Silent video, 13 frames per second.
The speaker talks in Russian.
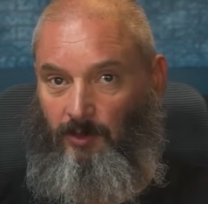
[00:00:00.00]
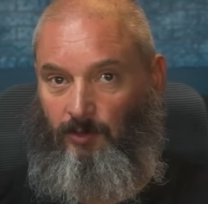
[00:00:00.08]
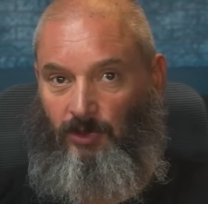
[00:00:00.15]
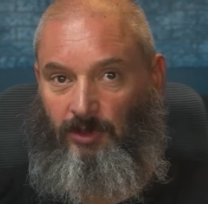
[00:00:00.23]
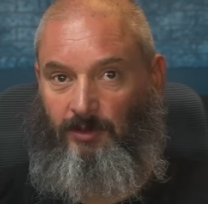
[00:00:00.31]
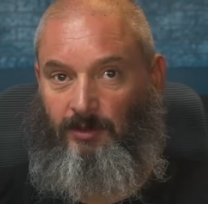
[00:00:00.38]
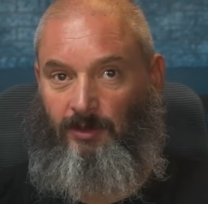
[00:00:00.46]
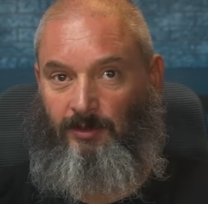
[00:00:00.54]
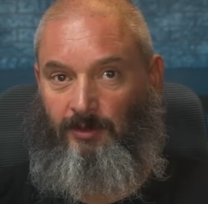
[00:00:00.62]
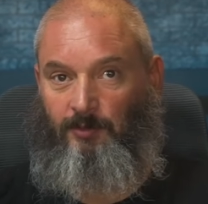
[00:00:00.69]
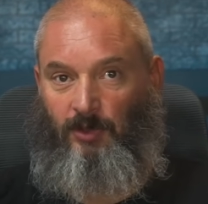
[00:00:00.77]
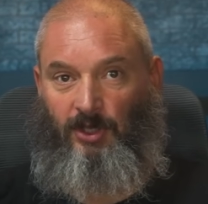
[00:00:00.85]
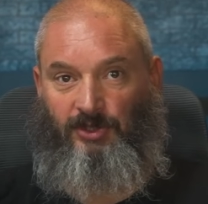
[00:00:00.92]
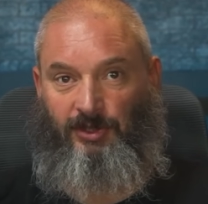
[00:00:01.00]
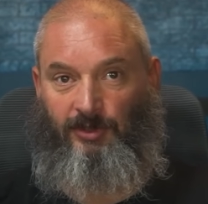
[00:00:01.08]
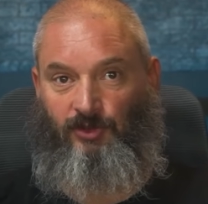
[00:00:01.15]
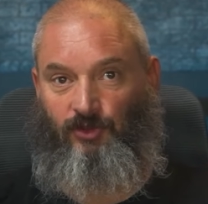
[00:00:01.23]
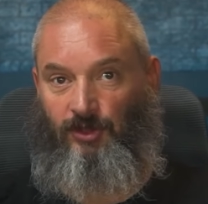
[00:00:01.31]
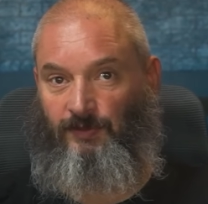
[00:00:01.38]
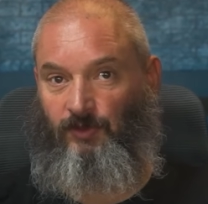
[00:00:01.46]
Мне это
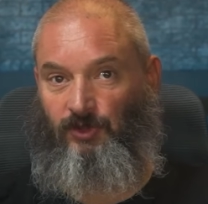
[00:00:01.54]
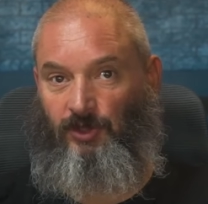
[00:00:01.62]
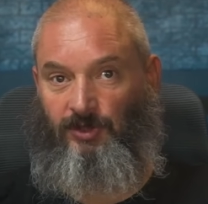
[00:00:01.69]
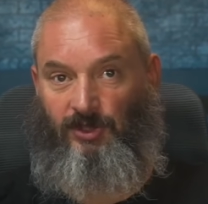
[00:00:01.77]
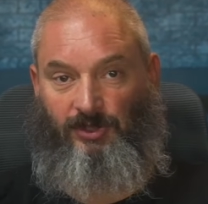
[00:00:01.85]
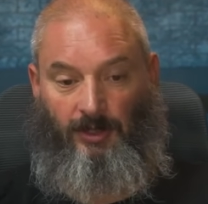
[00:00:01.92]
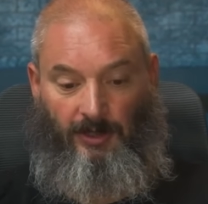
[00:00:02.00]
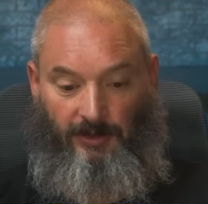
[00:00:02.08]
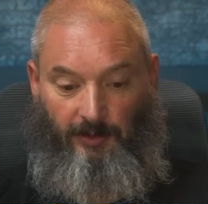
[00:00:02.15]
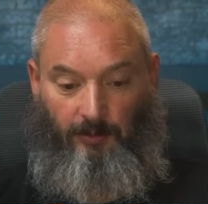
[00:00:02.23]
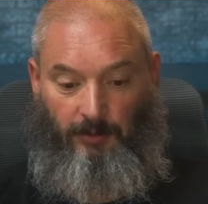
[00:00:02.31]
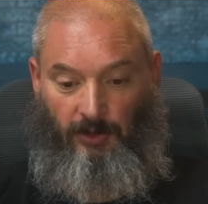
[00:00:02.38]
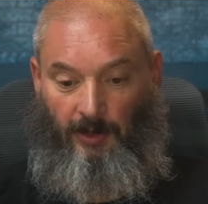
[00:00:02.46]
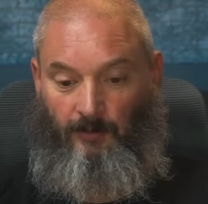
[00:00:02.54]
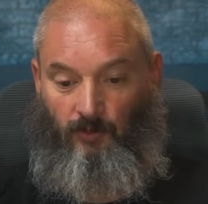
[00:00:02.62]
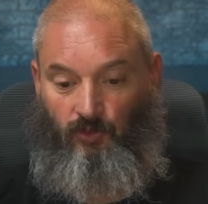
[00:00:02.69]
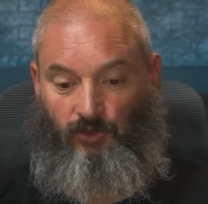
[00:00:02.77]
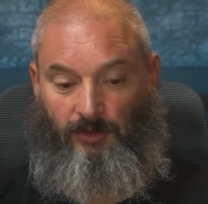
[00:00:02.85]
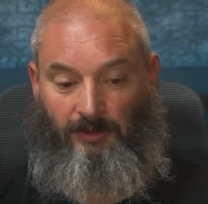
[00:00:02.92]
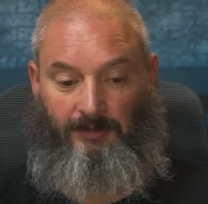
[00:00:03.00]
показалось чрезвычайно странным, потому
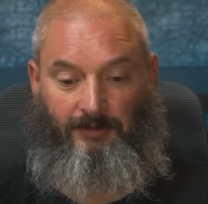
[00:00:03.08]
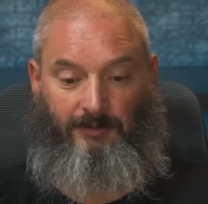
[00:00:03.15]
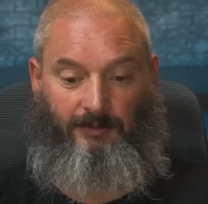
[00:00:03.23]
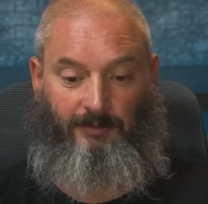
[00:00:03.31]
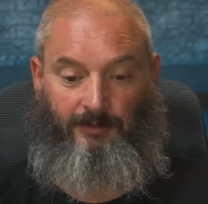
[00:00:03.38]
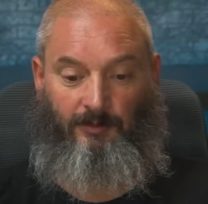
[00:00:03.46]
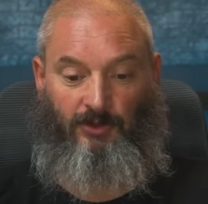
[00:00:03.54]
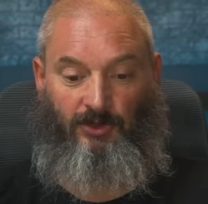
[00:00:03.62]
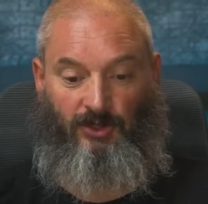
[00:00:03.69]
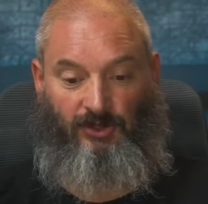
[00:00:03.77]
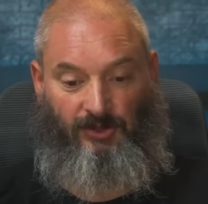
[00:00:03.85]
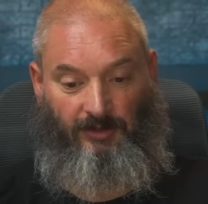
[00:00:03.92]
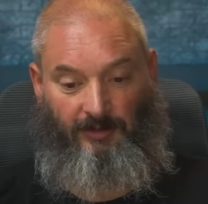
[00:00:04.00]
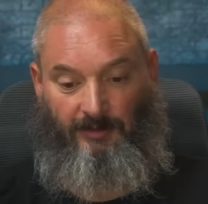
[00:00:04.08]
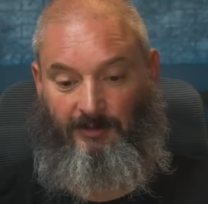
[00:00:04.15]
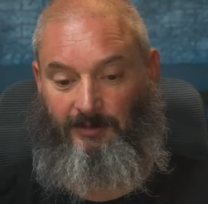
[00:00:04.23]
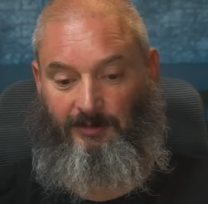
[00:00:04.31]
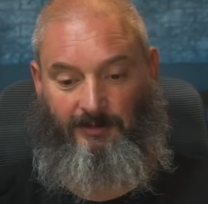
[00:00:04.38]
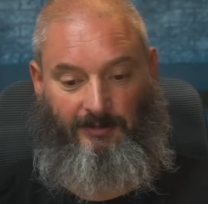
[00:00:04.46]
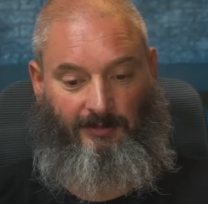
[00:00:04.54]
что э, медицина
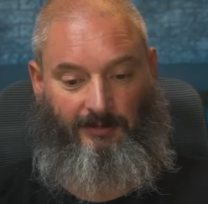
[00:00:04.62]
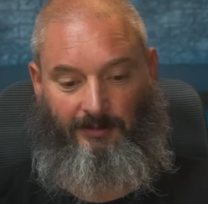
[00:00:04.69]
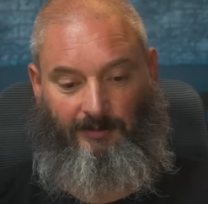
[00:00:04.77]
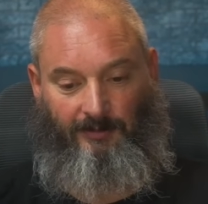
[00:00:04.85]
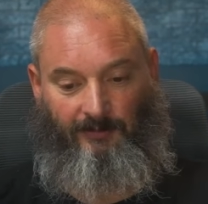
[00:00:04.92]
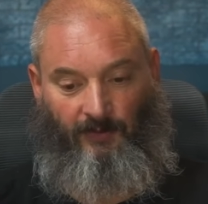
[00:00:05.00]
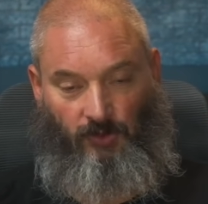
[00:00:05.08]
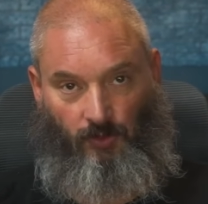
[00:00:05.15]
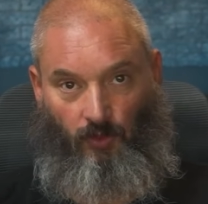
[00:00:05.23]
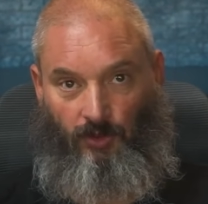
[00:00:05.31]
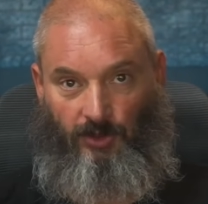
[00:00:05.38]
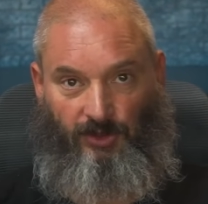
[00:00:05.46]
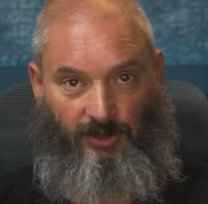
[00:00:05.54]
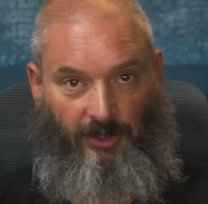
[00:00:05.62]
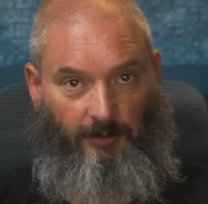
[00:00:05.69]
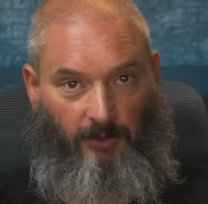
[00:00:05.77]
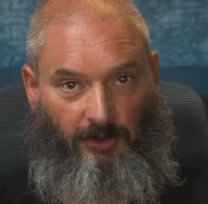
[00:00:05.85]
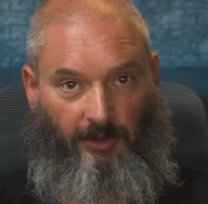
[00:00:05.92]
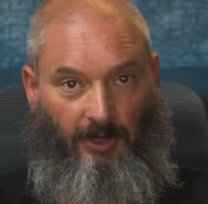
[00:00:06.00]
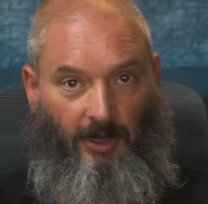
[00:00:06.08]
э, Востока и
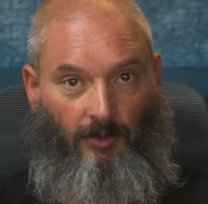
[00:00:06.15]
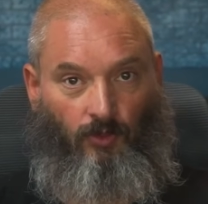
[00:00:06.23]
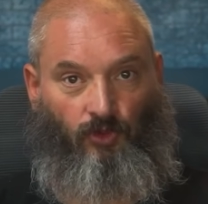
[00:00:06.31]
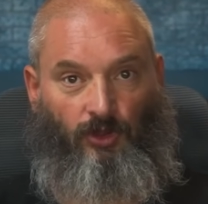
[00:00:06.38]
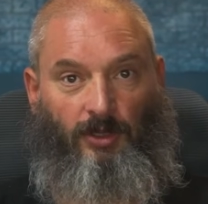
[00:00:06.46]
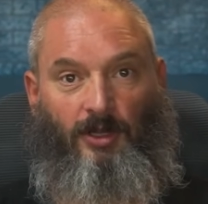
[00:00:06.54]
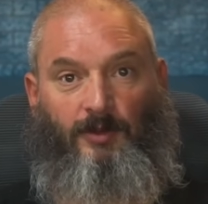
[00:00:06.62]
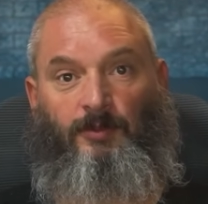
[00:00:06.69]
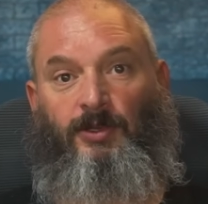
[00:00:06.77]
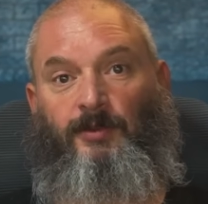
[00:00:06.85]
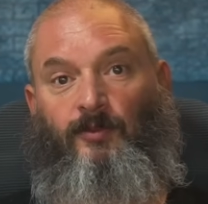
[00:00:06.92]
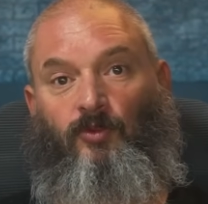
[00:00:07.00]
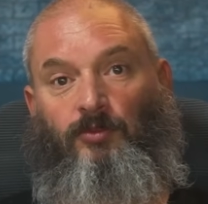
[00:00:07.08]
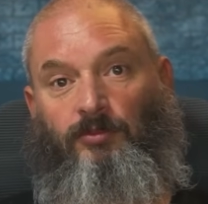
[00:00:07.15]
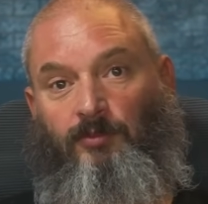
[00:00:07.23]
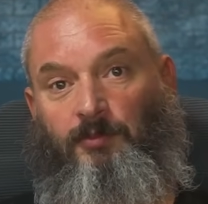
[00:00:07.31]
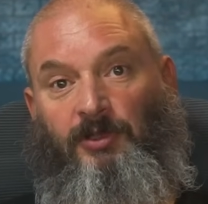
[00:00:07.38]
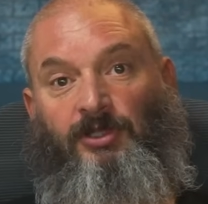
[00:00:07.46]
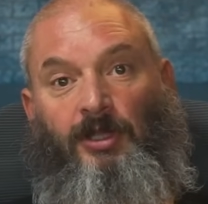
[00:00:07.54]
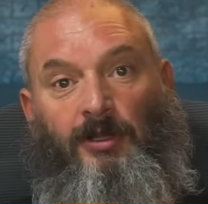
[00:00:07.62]
Запада уже как минимум
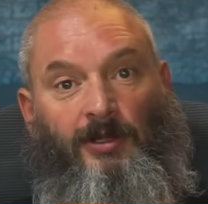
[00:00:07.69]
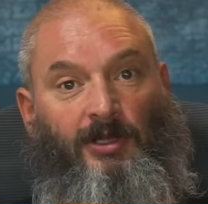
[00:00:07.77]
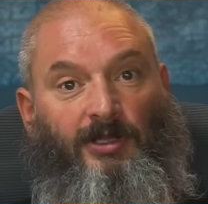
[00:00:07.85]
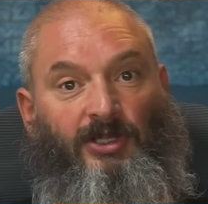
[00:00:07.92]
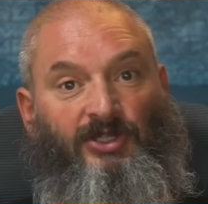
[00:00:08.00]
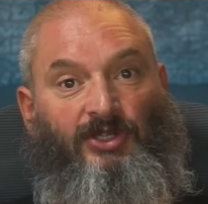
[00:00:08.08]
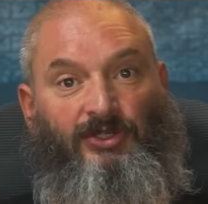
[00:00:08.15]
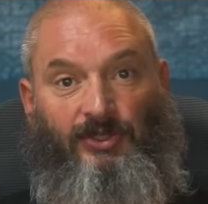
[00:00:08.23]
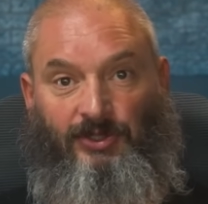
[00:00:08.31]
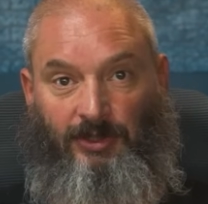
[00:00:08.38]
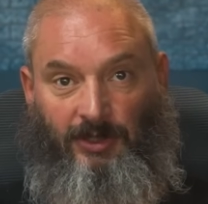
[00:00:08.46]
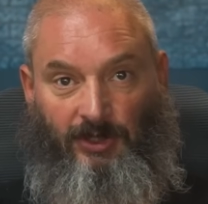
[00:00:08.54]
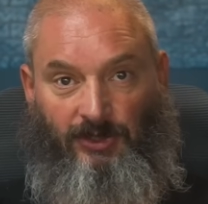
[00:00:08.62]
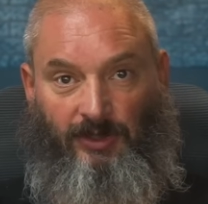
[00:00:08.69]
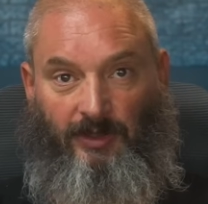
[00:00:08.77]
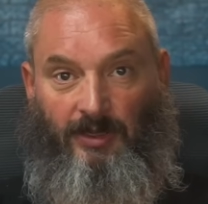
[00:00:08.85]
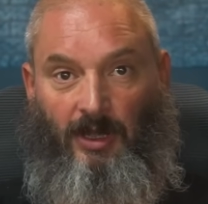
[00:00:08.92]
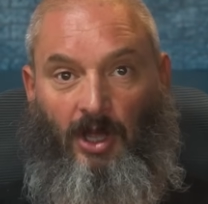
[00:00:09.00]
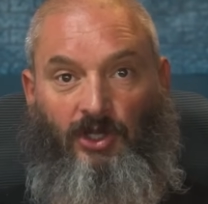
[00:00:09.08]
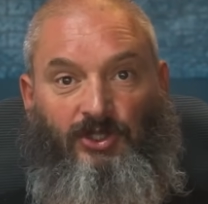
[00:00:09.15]
полтора десятилетия
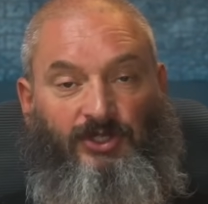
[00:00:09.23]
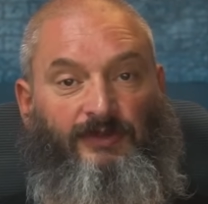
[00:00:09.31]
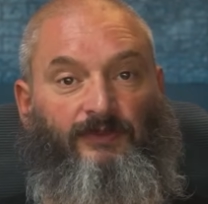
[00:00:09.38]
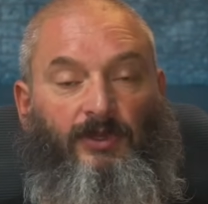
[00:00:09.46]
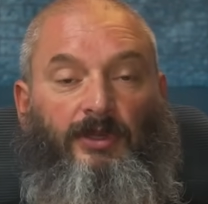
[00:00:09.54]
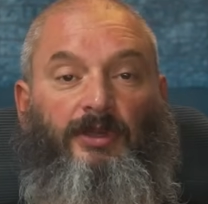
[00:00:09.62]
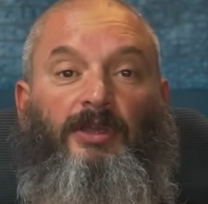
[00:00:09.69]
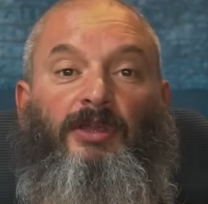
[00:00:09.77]
активно